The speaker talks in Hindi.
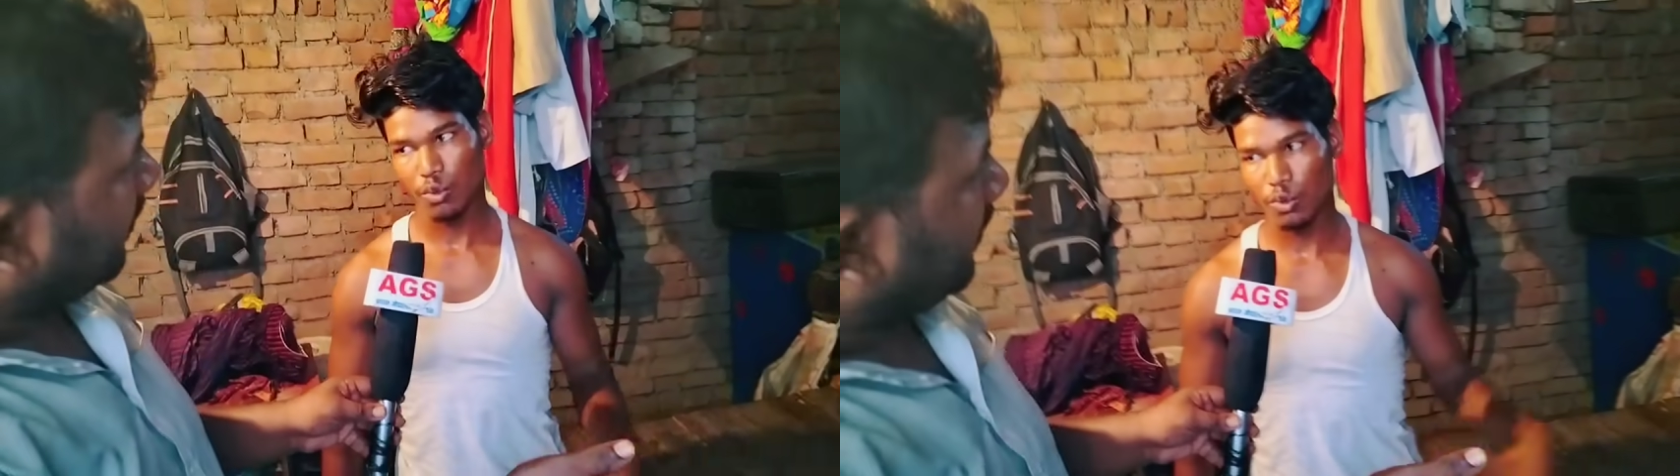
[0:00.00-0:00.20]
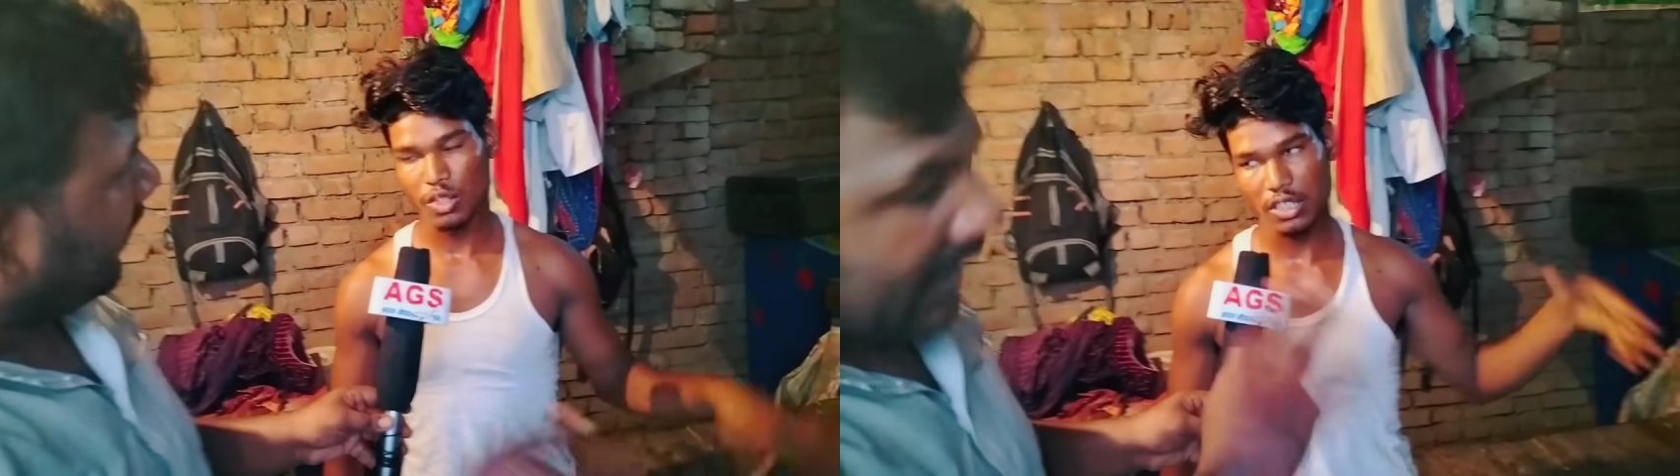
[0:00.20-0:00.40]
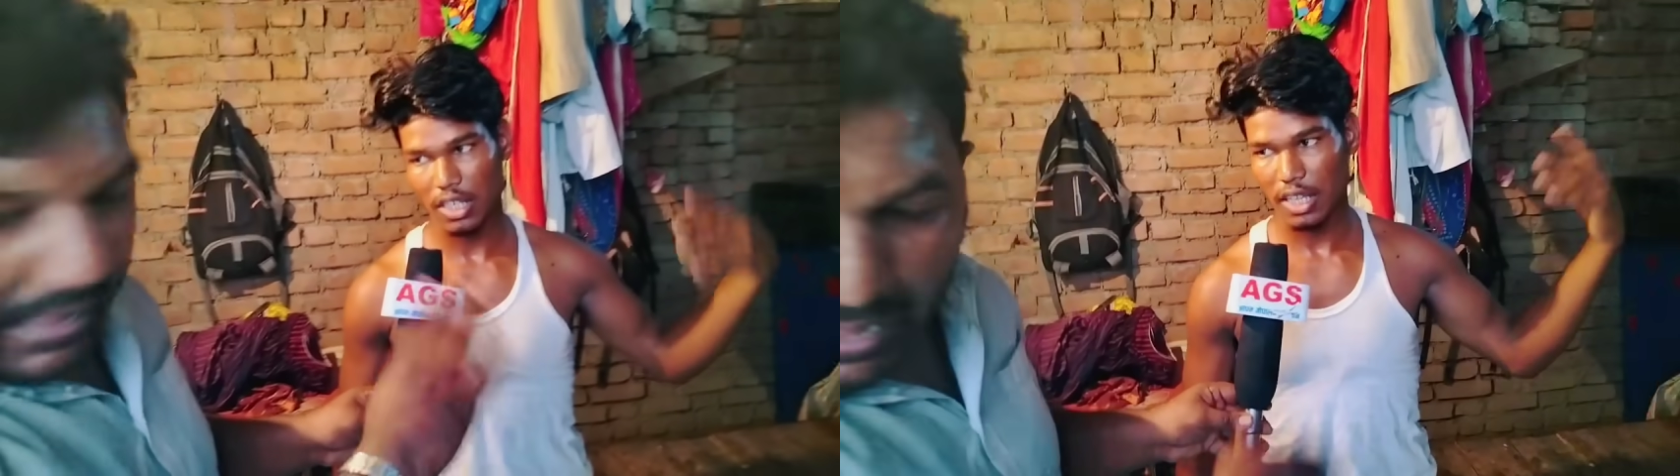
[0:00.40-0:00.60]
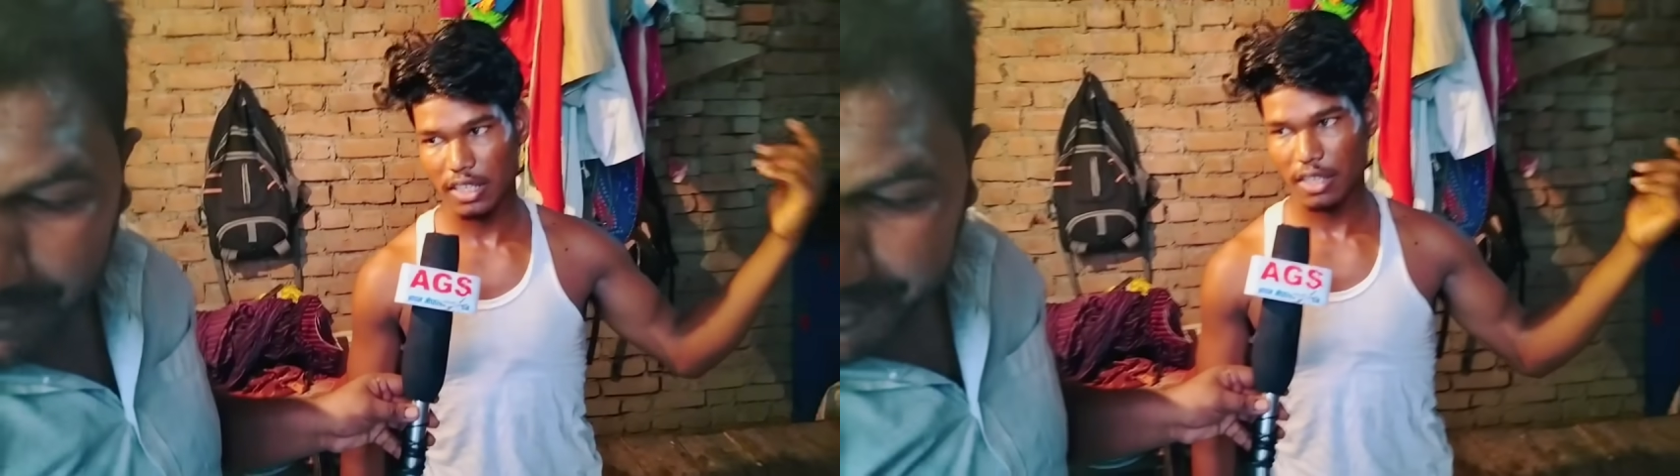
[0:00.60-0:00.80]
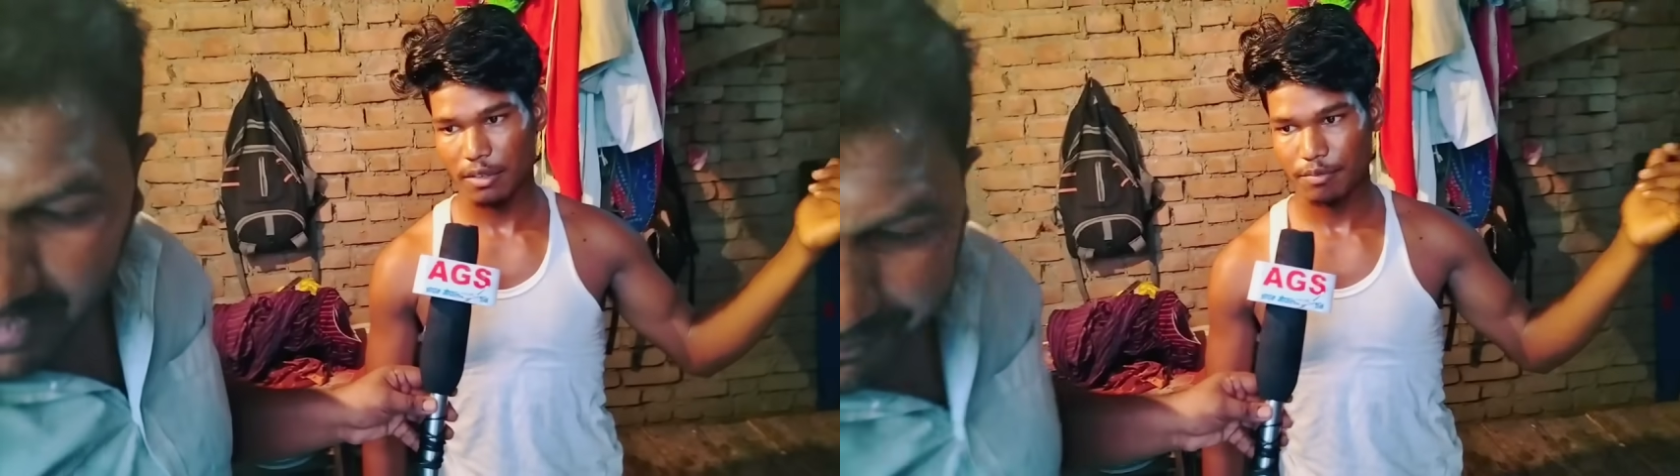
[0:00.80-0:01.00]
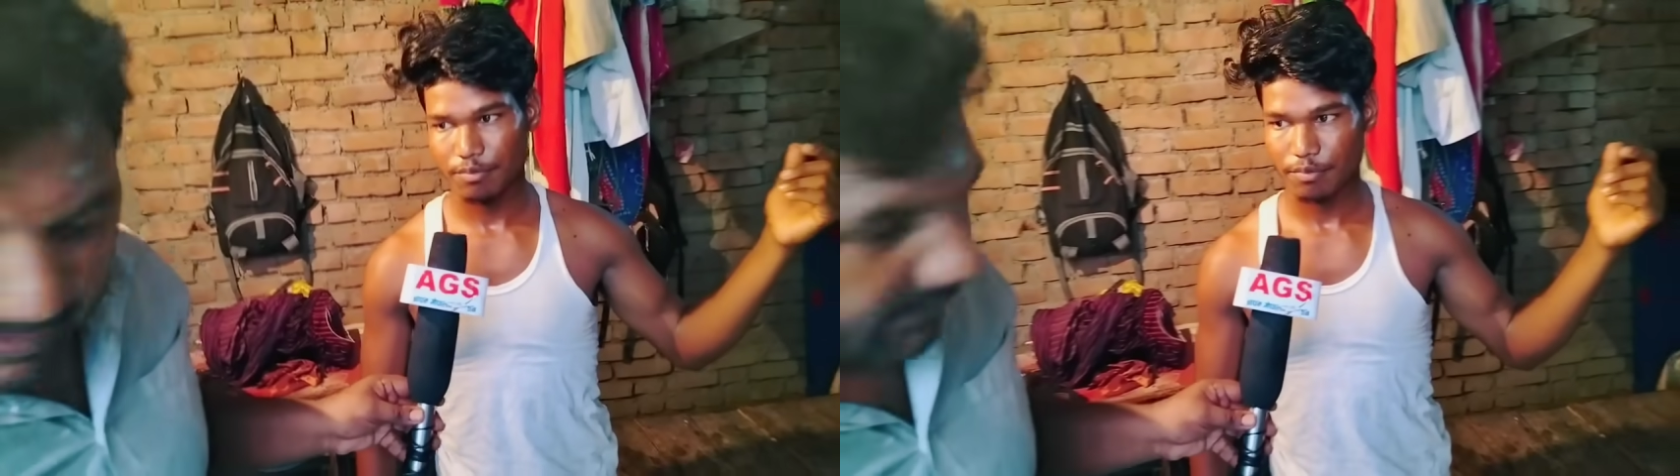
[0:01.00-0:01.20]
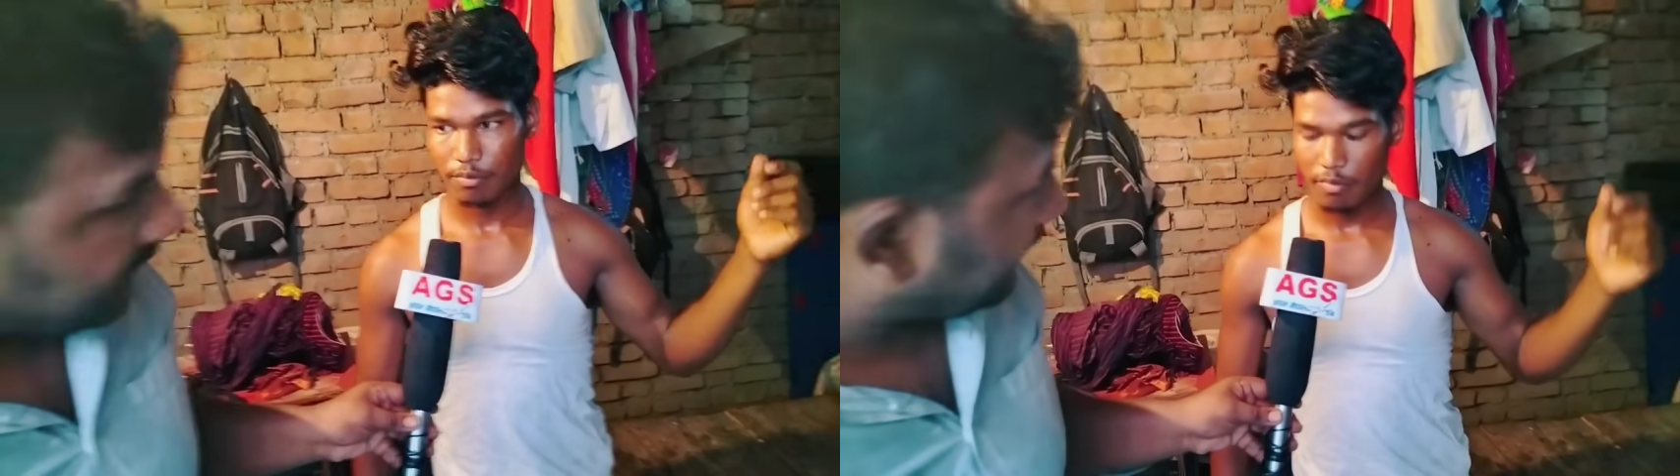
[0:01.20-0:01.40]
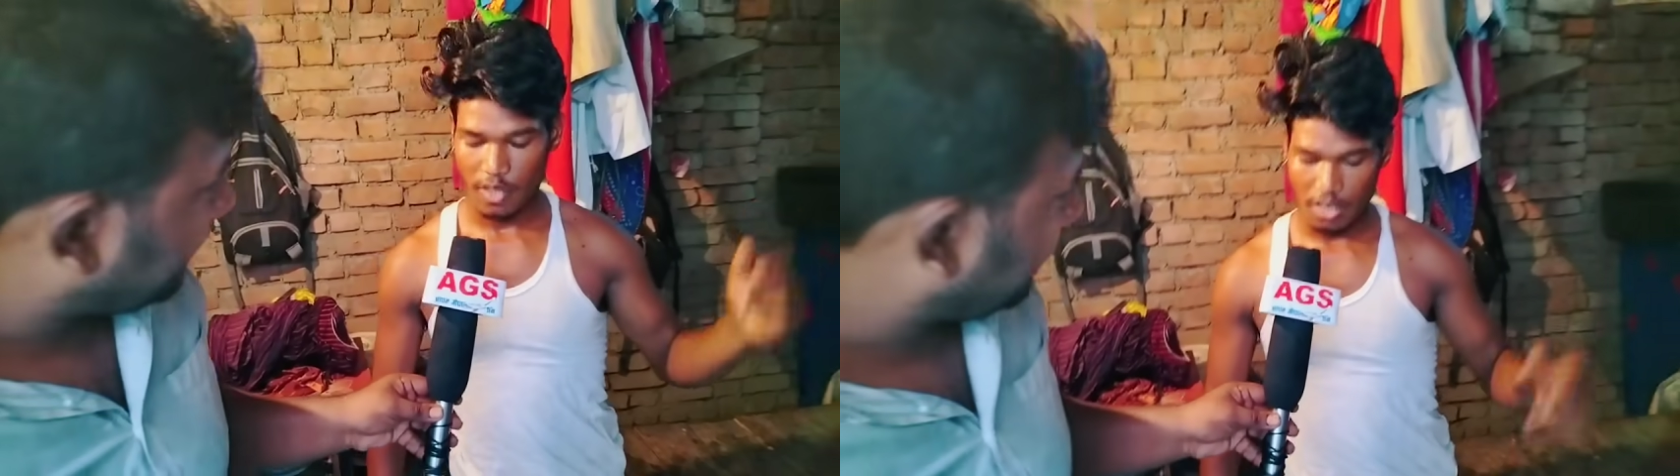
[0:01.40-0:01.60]
वो उधर चला गया यहाँ पे आ
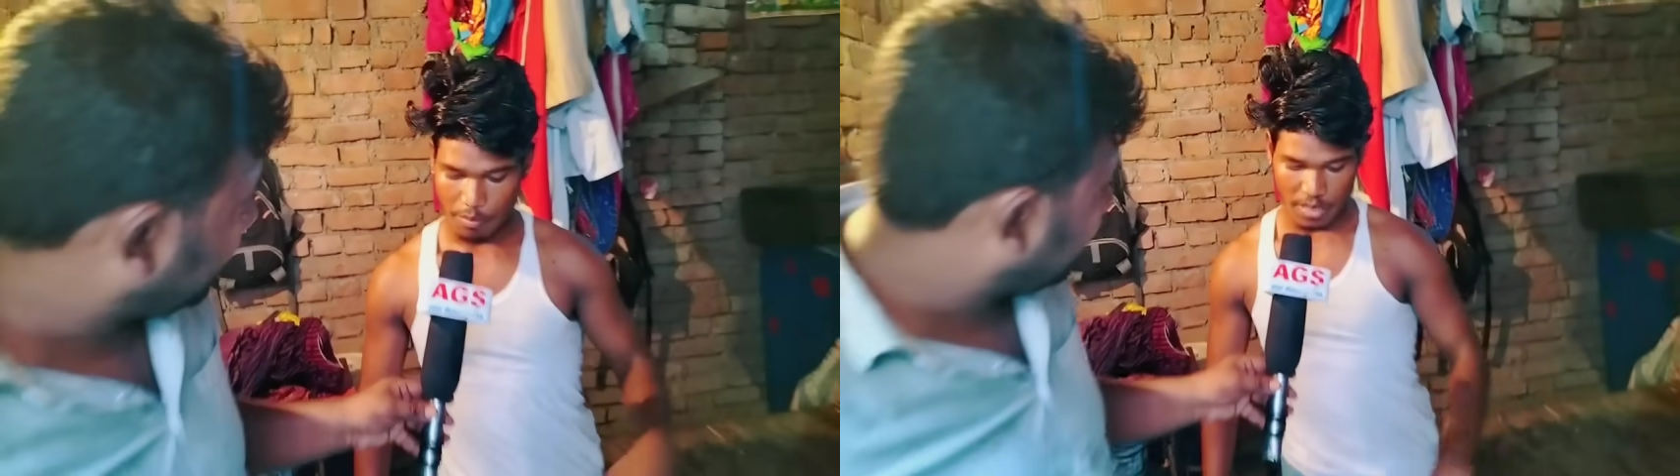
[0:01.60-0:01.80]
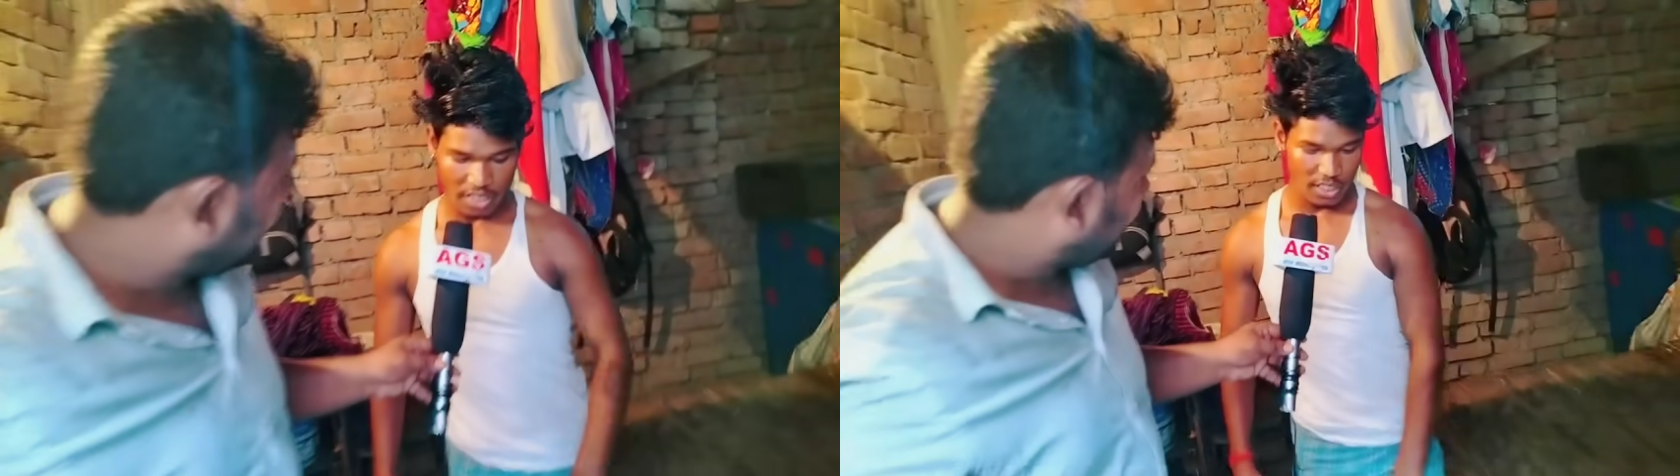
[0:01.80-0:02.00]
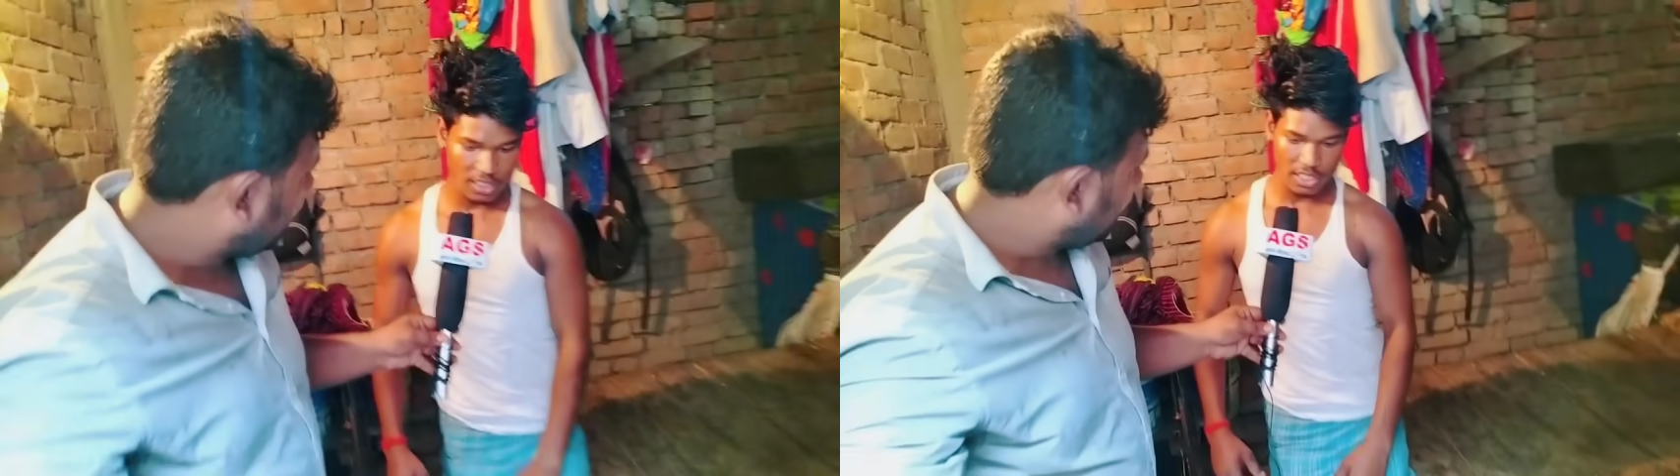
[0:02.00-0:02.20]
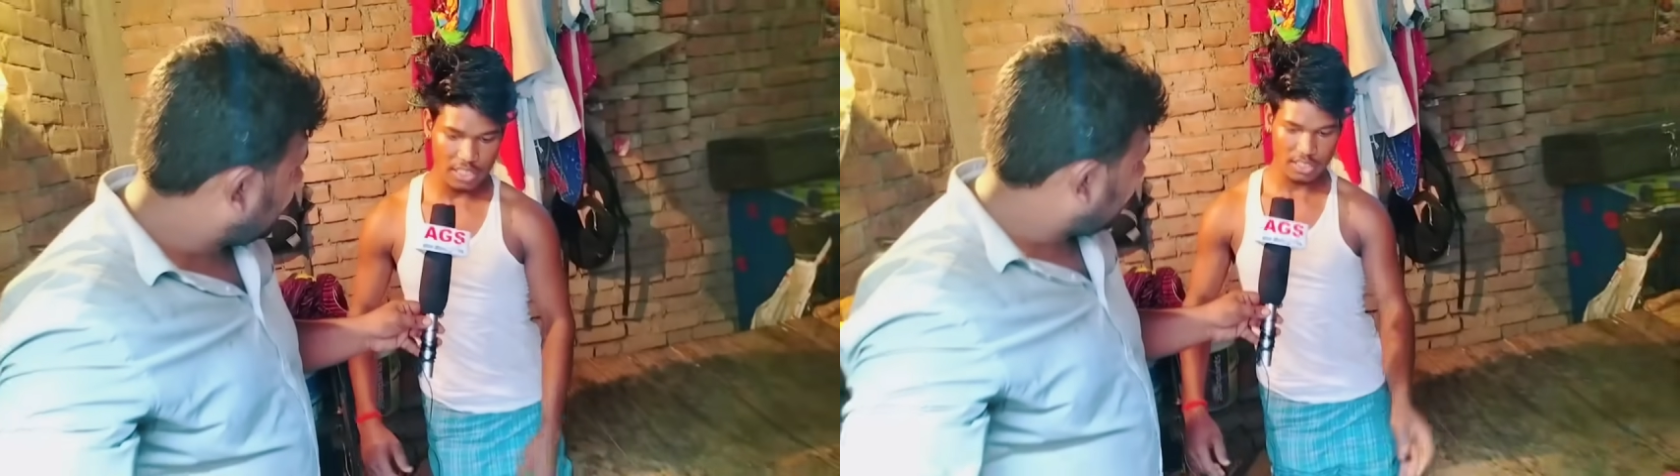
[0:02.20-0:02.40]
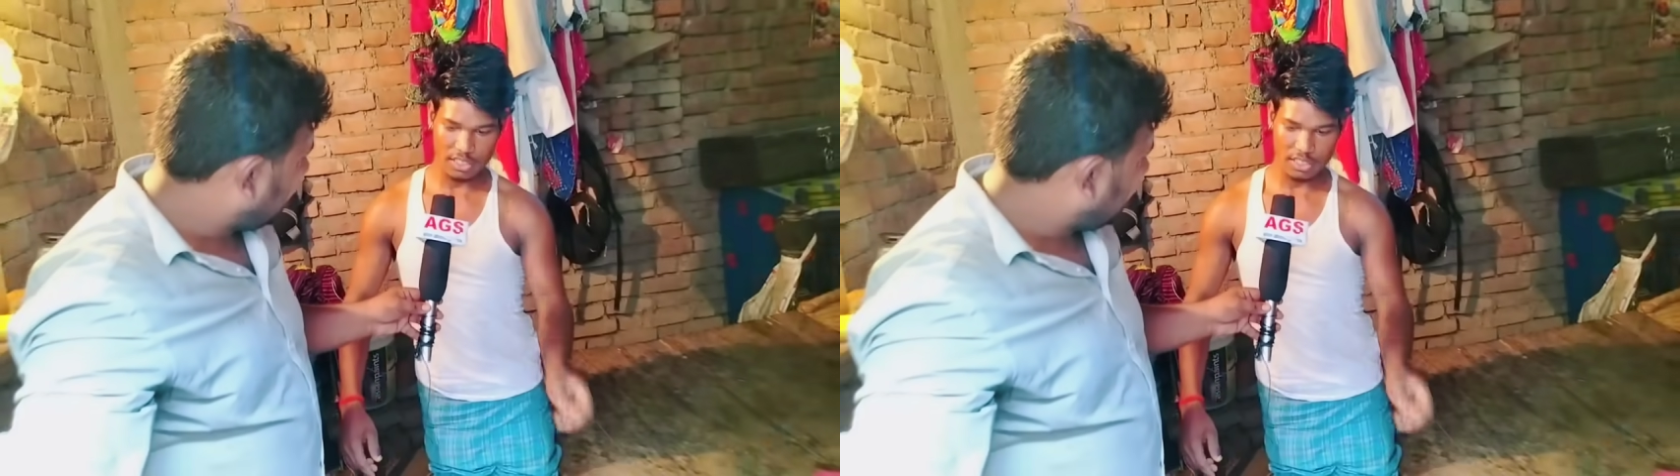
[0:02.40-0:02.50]
गए मैं इधर से